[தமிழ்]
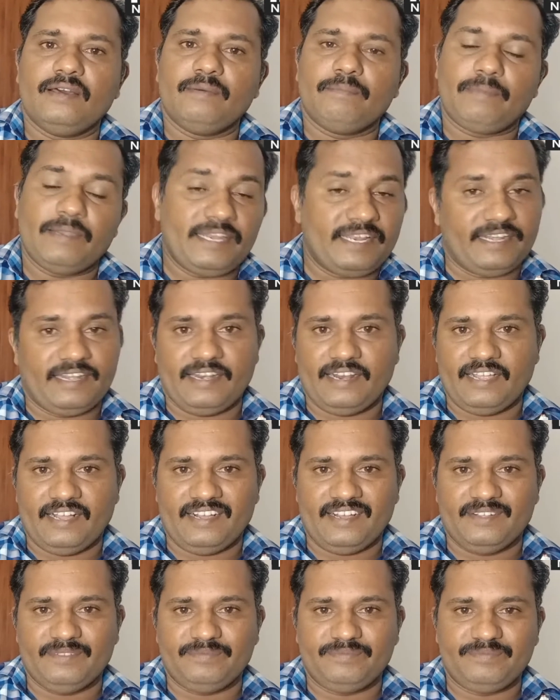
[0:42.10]
பண்ணிக்கிட்டு
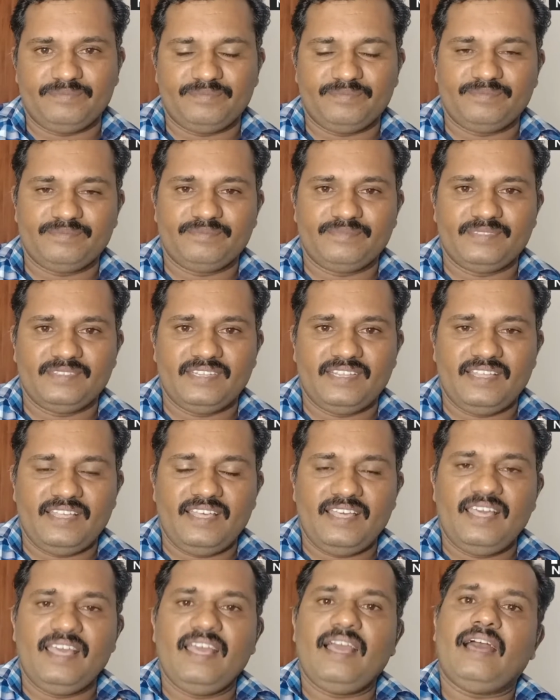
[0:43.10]
இருக்காங்க
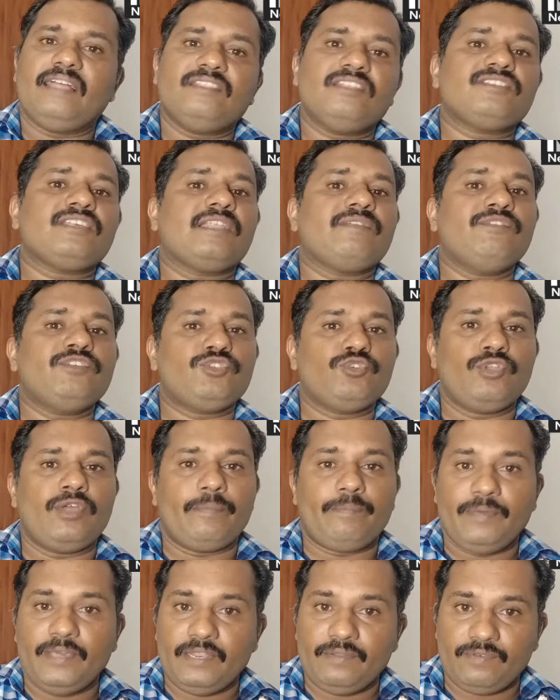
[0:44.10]
அந்த சர்வீஸுடைய
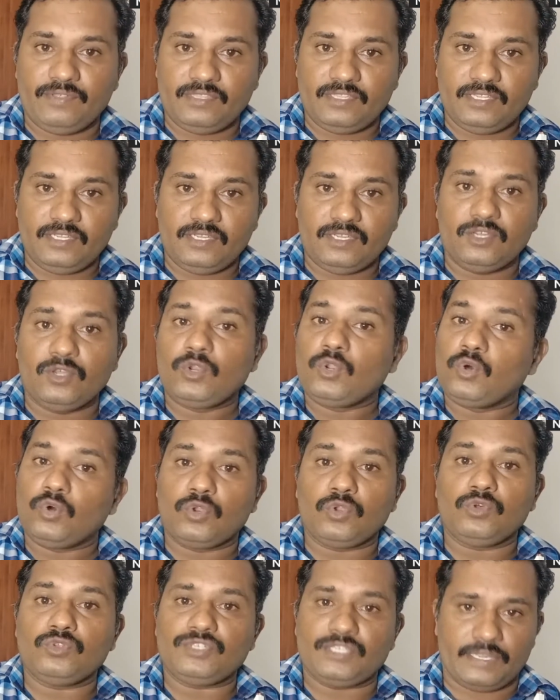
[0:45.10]
பேர் வந்து
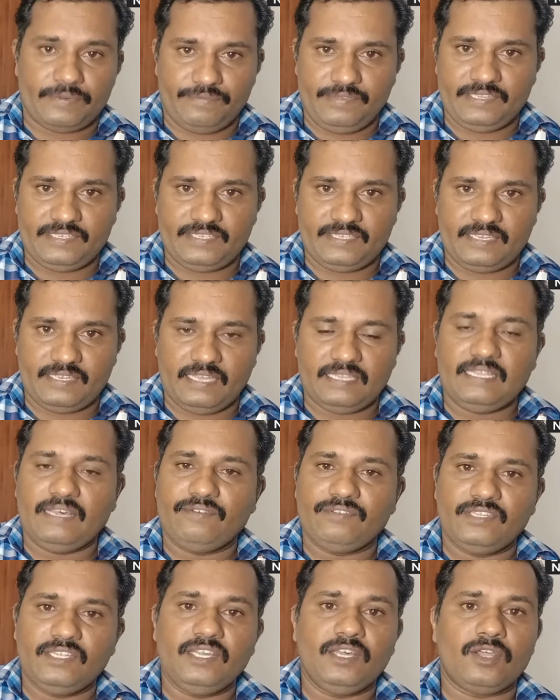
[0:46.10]
ரோரோ சர்வீஸ்
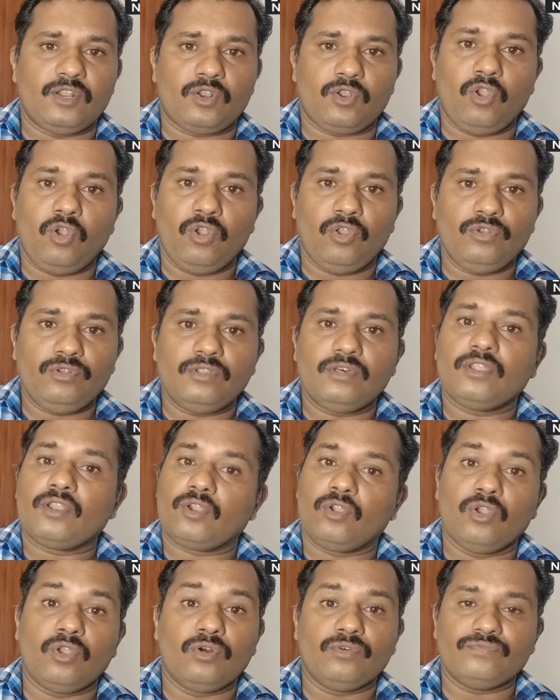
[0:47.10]
அதாவது ரோல் ஆன்
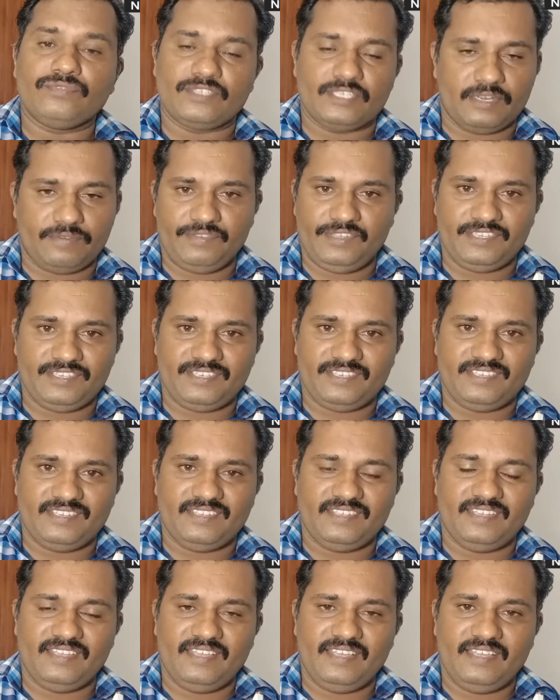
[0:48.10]
ரோல் ஆஃப் சர்வீஸ்
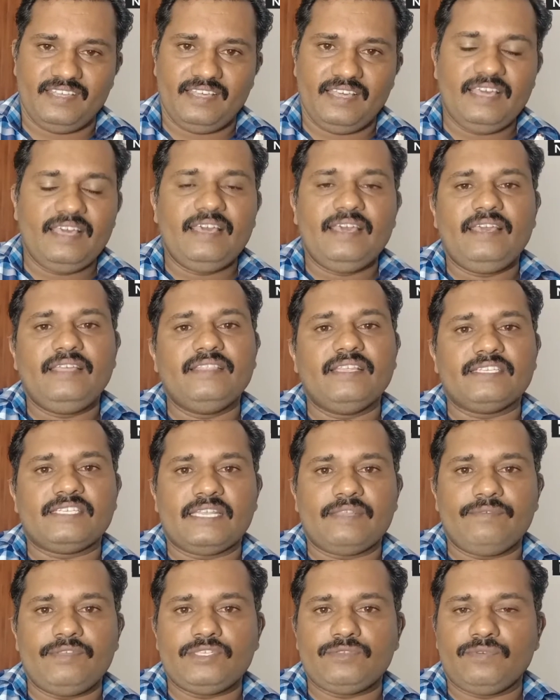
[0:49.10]
இந்த
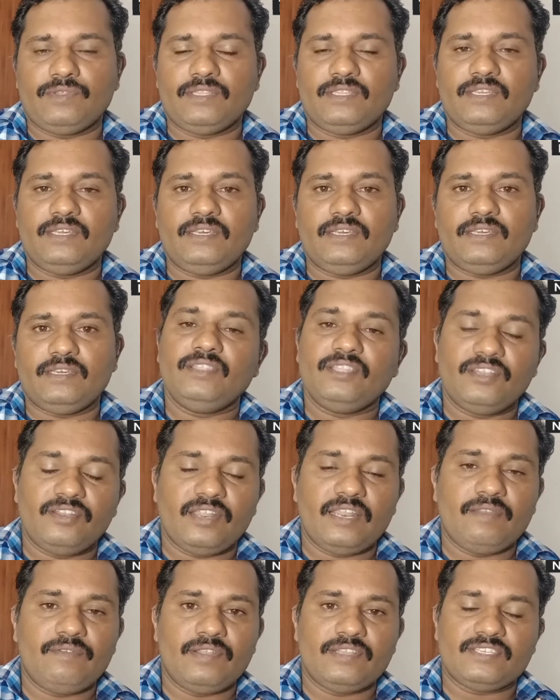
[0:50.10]
சர்வீஸ் வந்து இந்தியன்
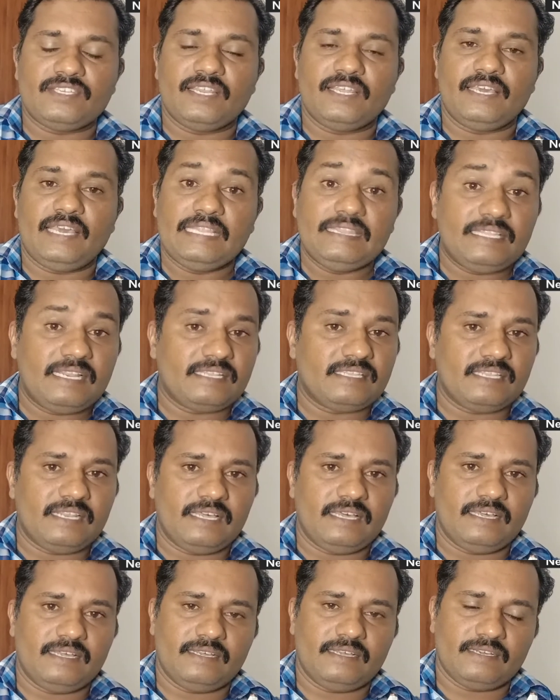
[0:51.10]
ரயில்வேஸில் எந்த
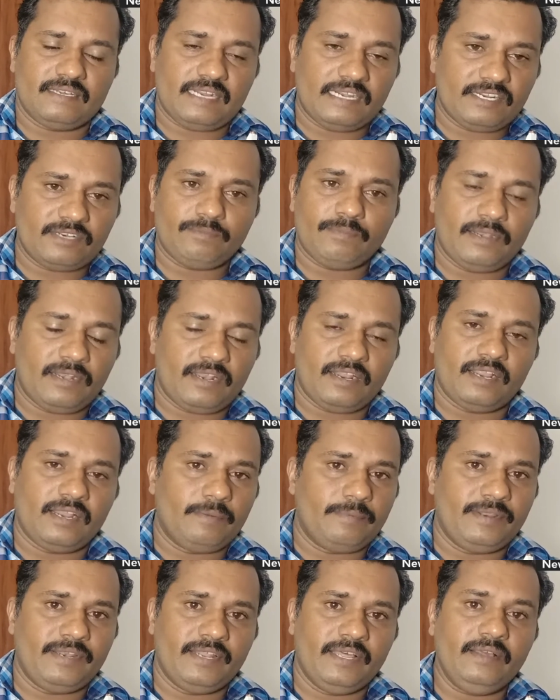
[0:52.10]
இடத்துல கண்டக்ட் பண்ணுறாங்க
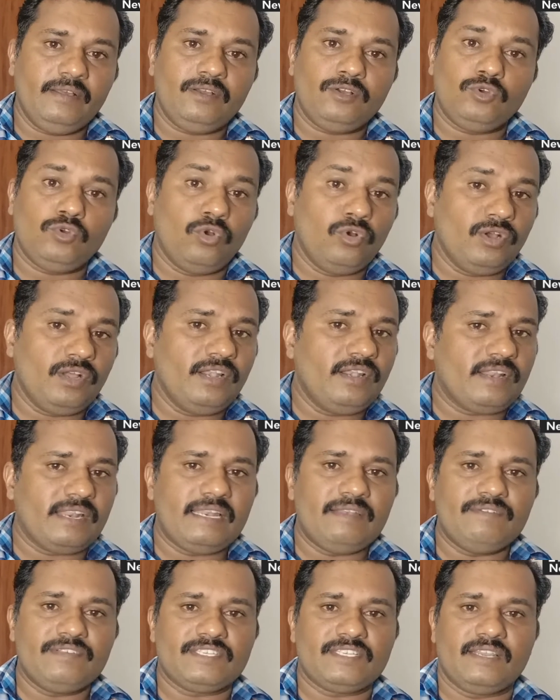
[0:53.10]
அப்படின்னா கொங்கன்
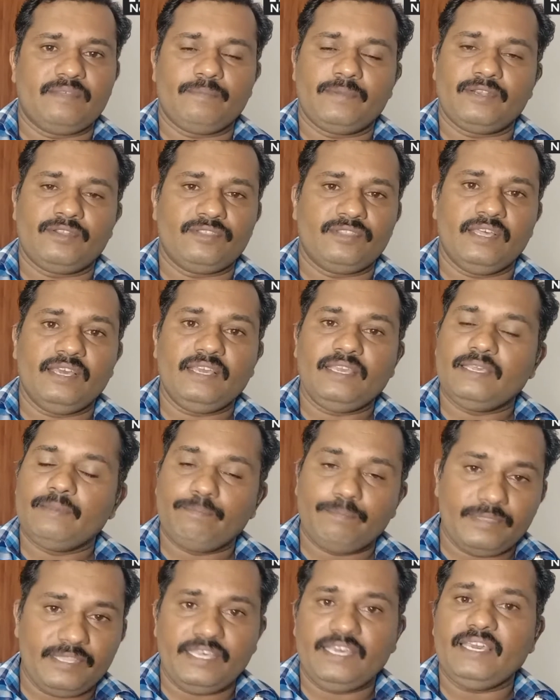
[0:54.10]
ரயில்வேஸில் மட்டும்தான்
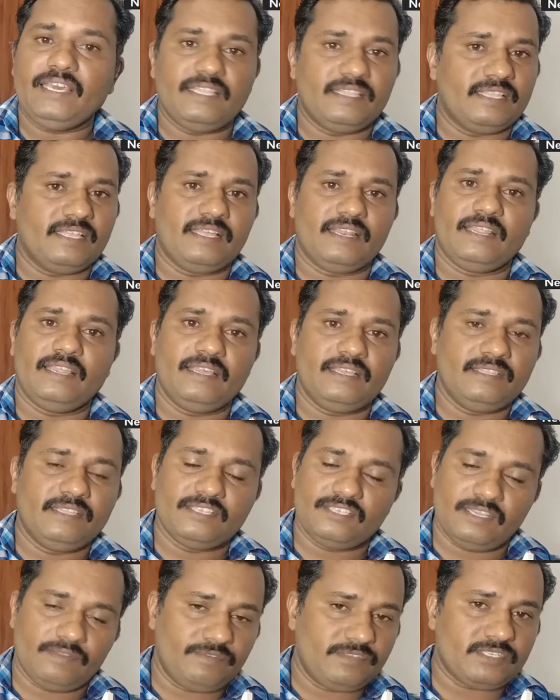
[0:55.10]
இப்போதைக்கு இந்த
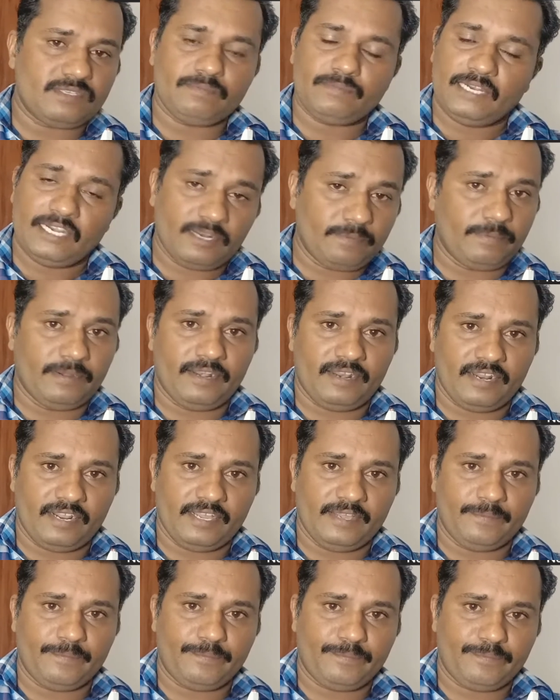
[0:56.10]
இந்த சர்வீஸ் கண்டக்ட் பண்ணுறாங்க